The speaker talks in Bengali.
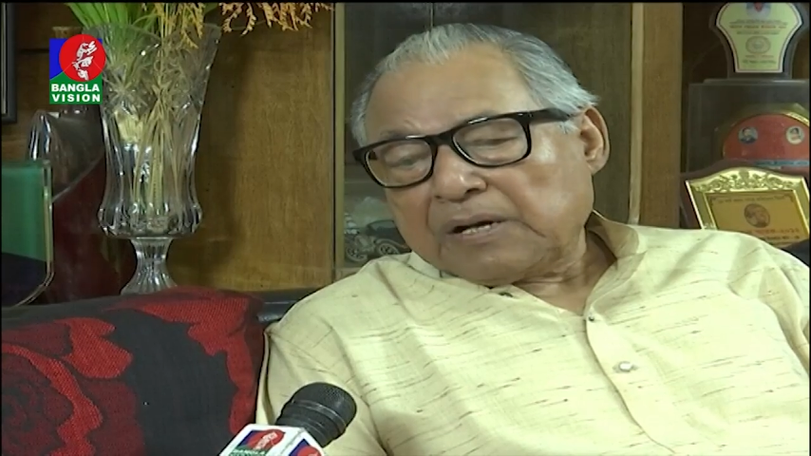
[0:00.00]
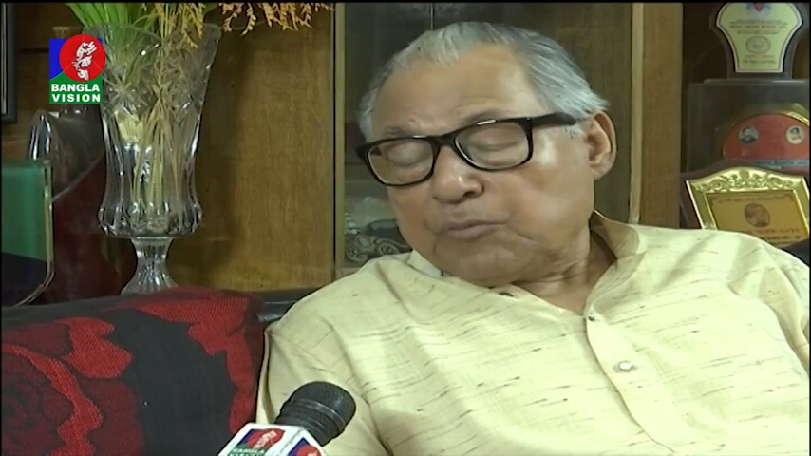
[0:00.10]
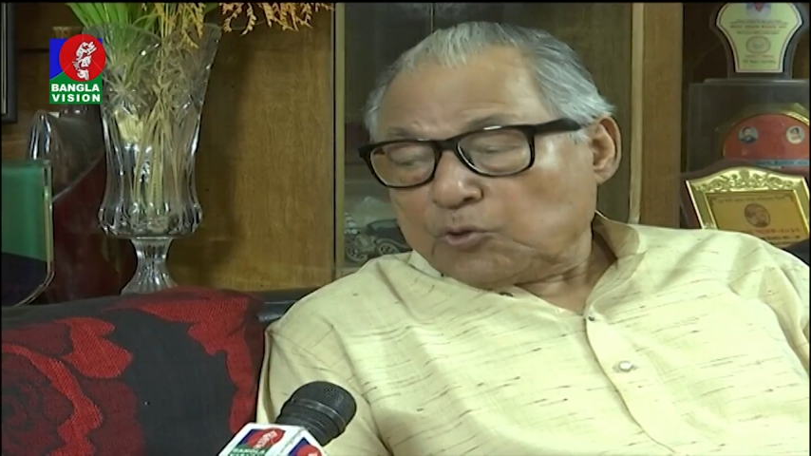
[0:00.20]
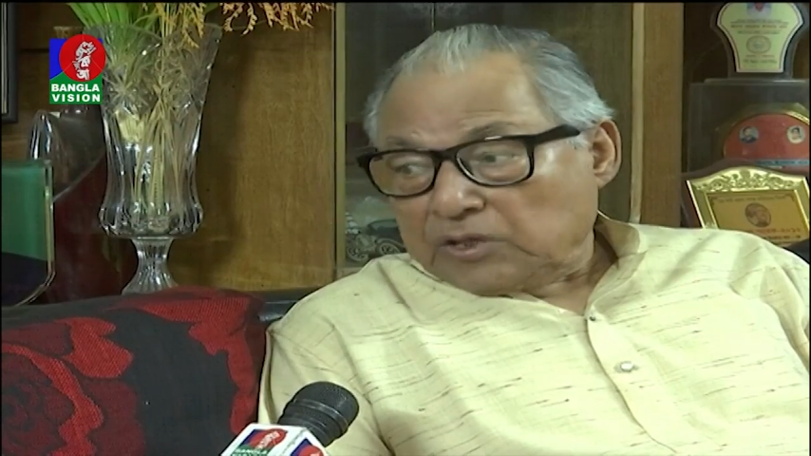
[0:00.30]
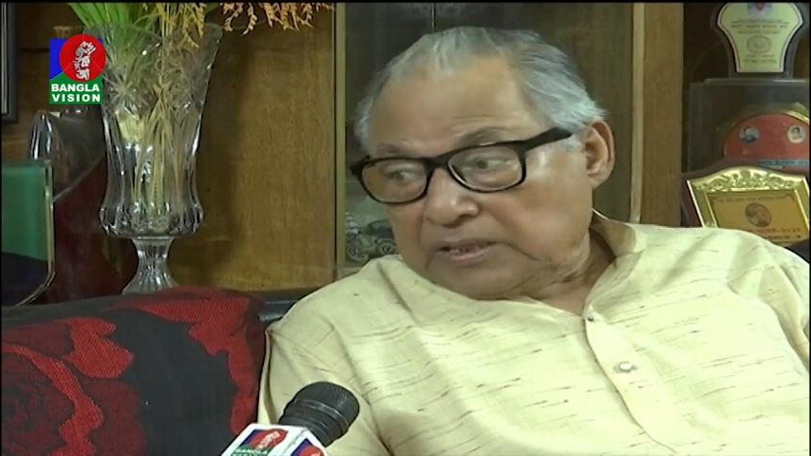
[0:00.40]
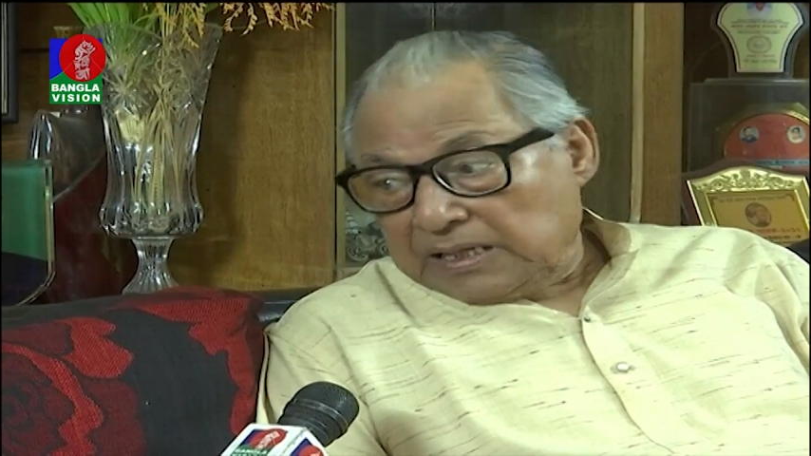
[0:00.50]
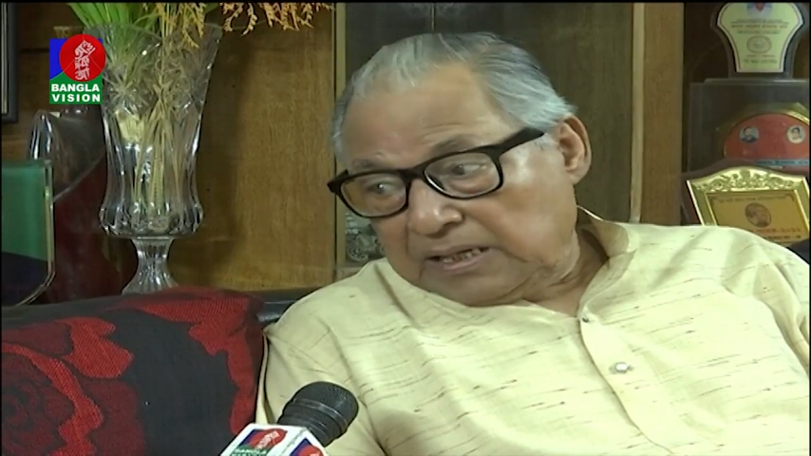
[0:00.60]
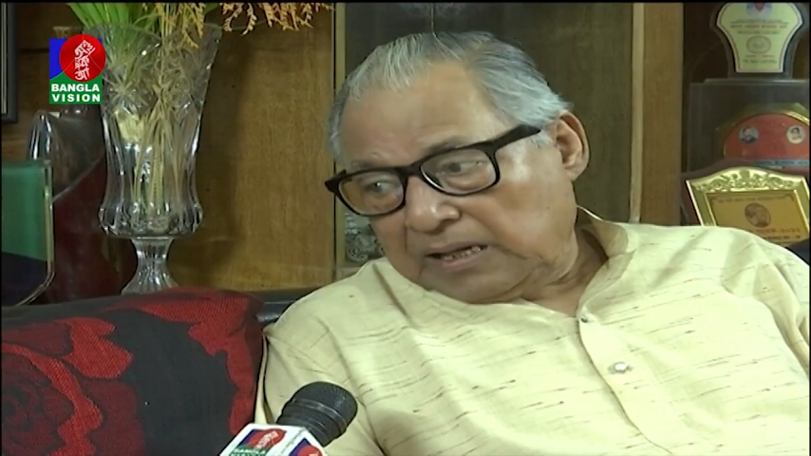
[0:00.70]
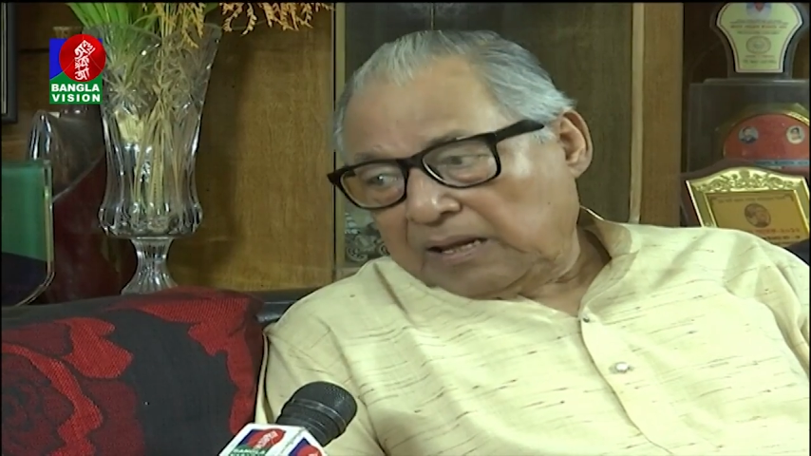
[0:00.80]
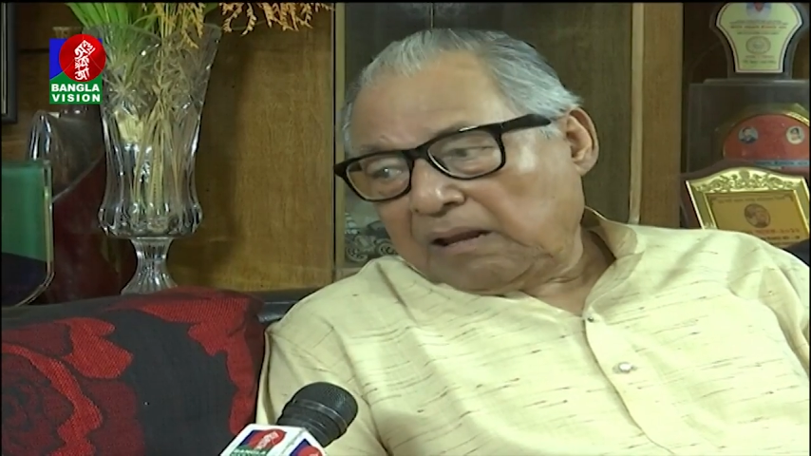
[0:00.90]
প্রায়
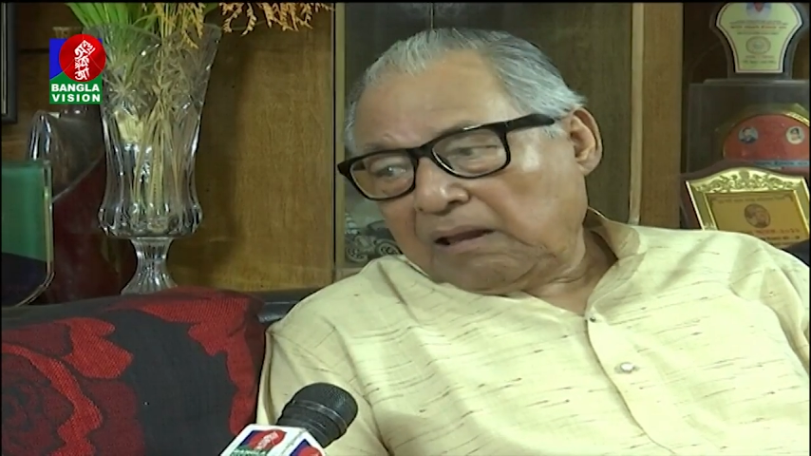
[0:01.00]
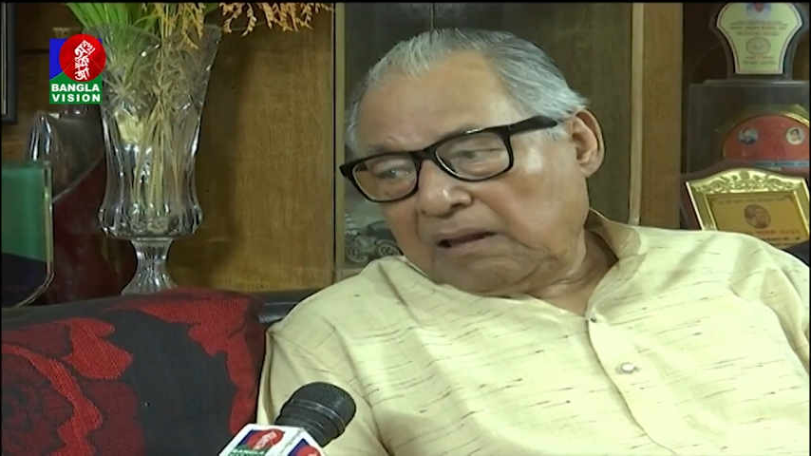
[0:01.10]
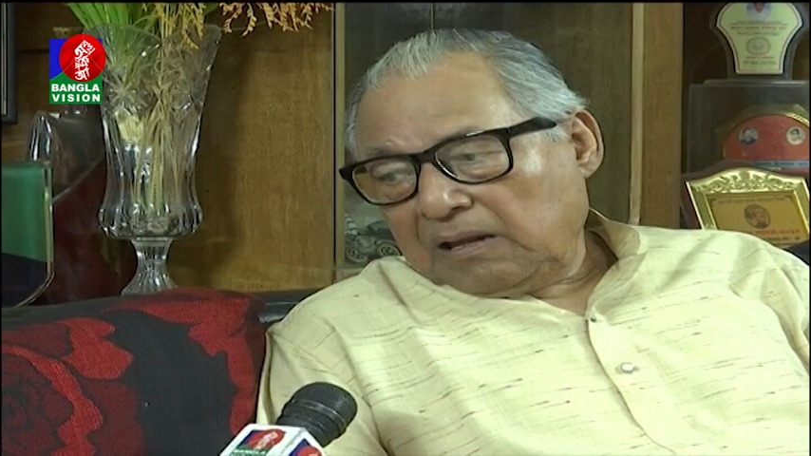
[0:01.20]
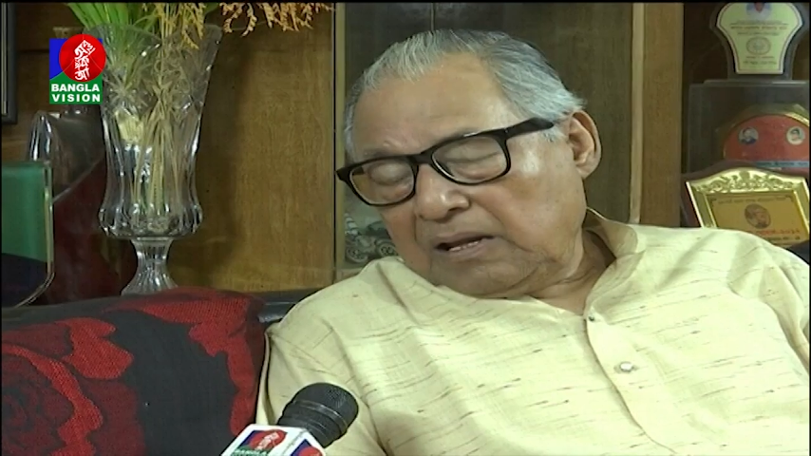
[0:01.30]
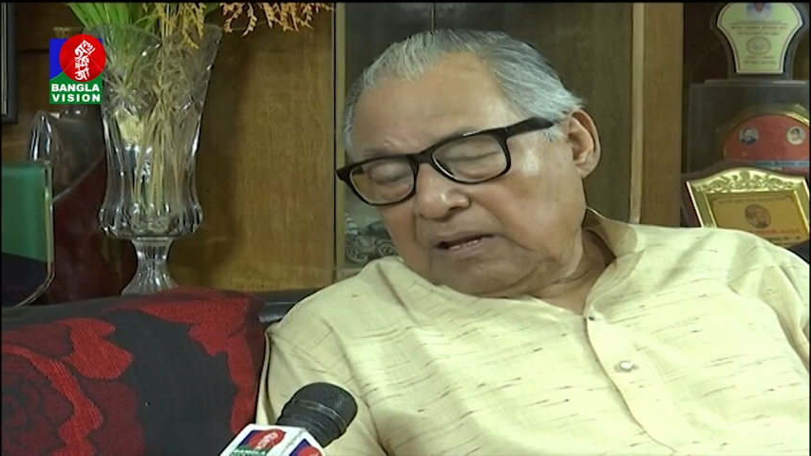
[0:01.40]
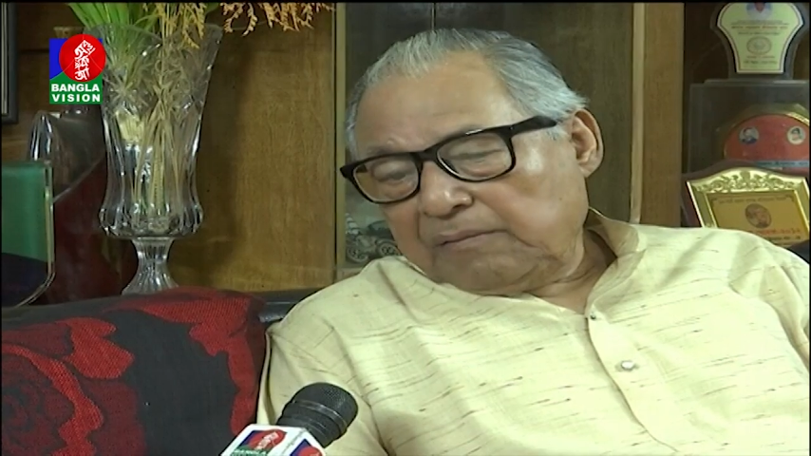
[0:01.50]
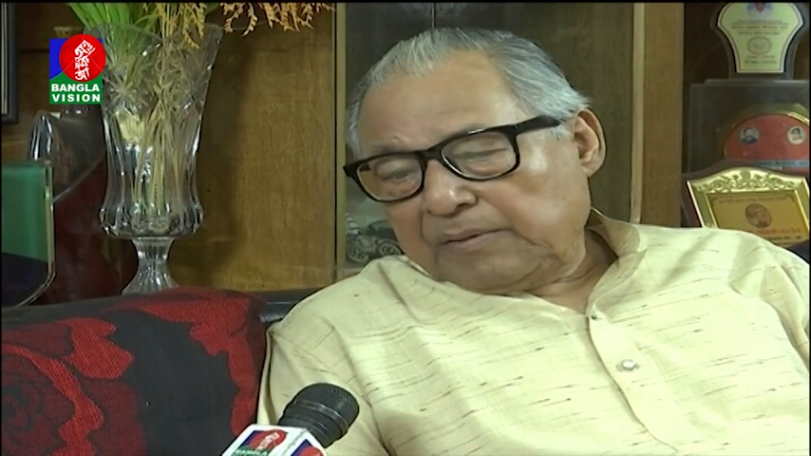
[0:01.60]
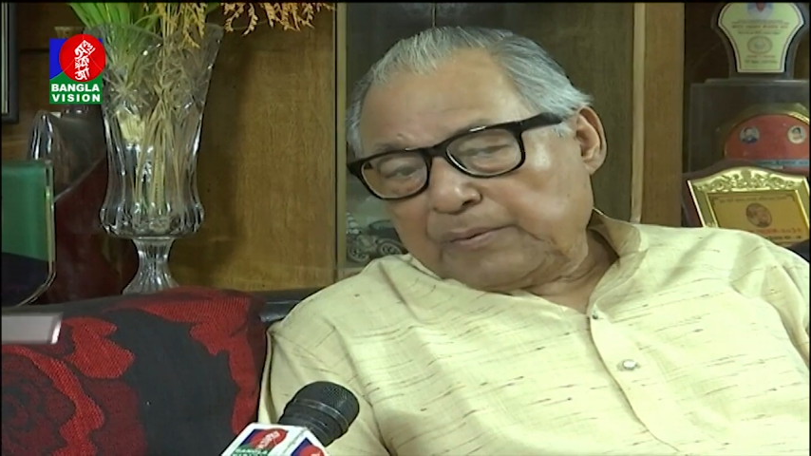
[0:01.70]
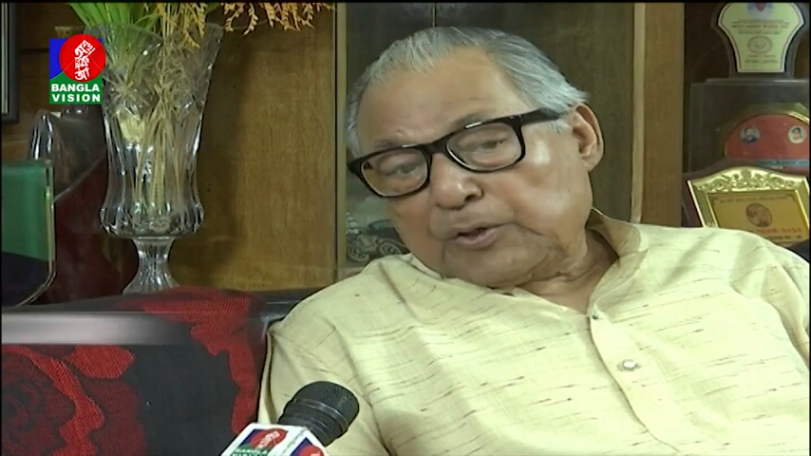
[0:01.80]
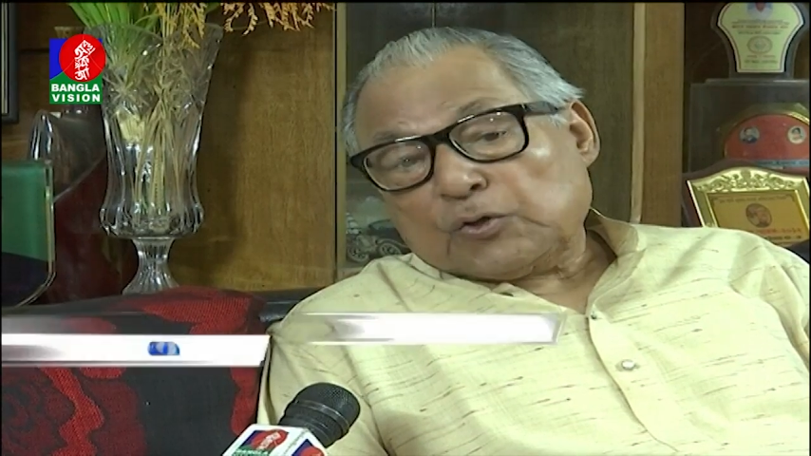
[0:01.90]
প্রতিদিনই
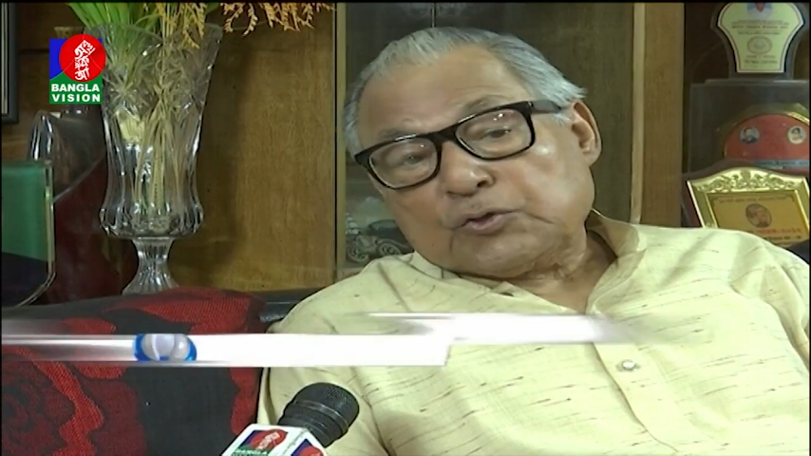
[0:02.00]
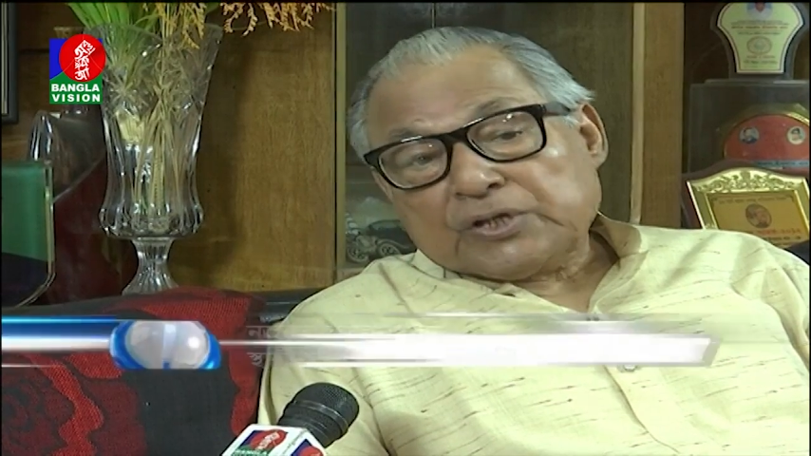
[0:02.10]
বিভিন্ন